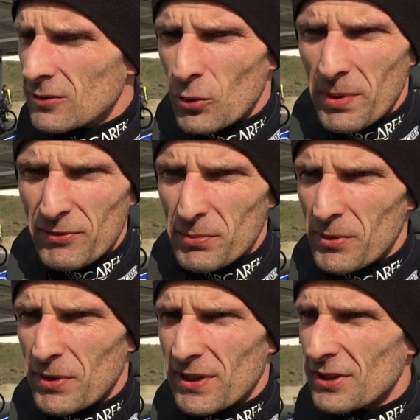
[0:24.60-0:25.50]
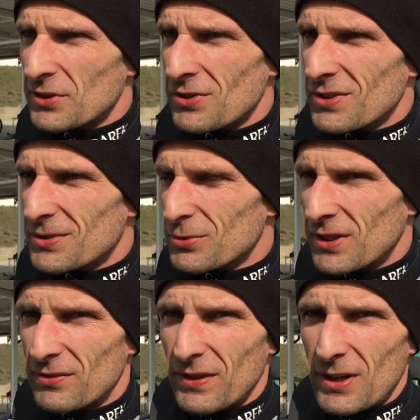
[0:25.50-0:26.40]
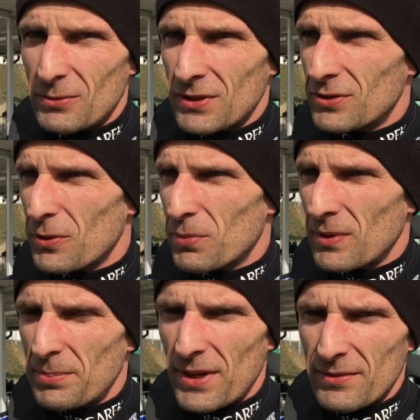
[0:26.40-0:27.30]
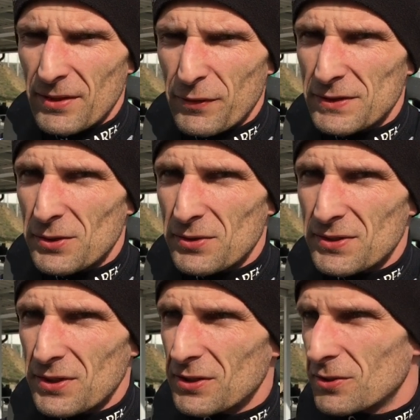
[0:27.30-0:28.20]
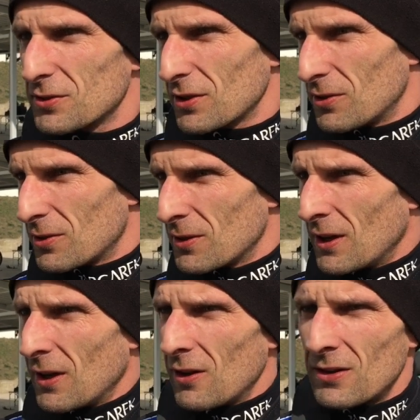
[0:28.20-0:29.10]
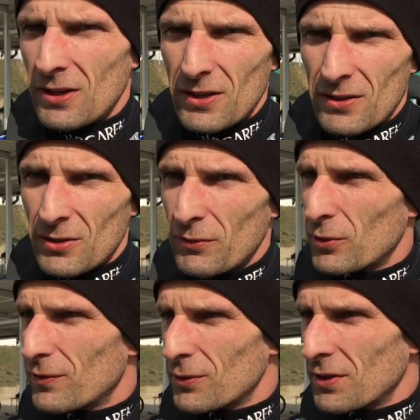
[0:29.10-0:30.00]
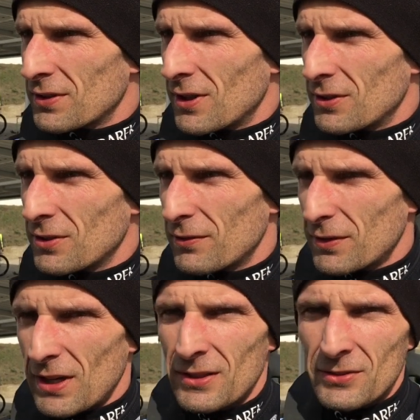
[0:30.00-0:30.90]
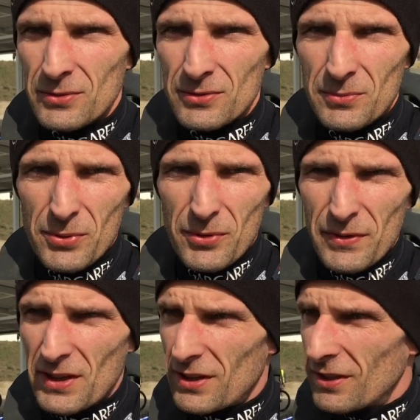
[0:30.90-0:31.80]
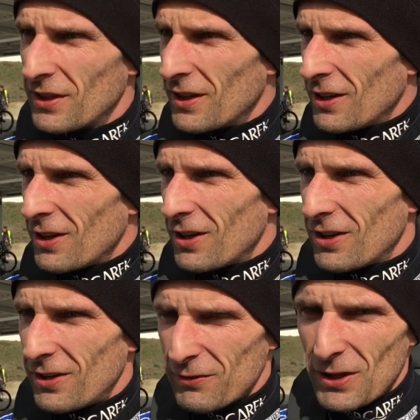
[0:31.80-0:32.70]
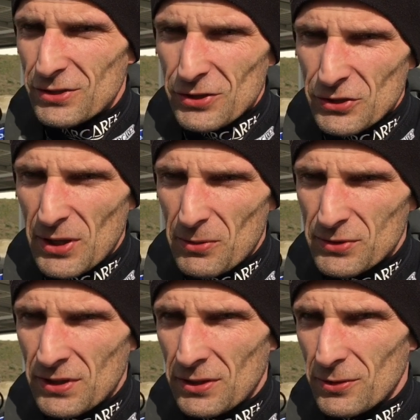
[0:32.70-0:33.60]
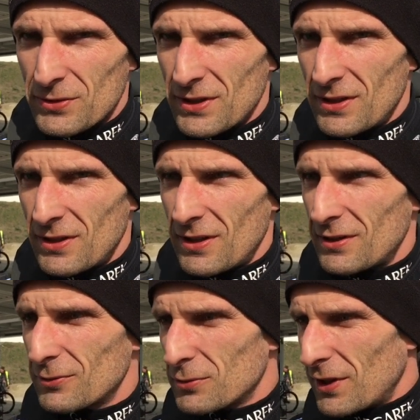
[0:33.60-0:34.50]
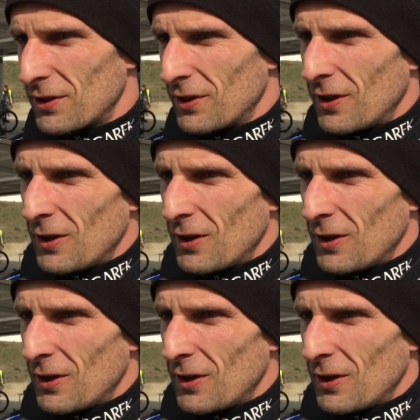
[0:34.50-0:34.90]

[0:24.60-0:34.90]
No obawy były, tak. Ciężki sprzęt wjechał, ten tor był naprawdę fest rozryty, do tego e, nowe odwodnienie liniowe, tak, no, no było wiele, e, wiele rzeczy działo się na torze, a tutaj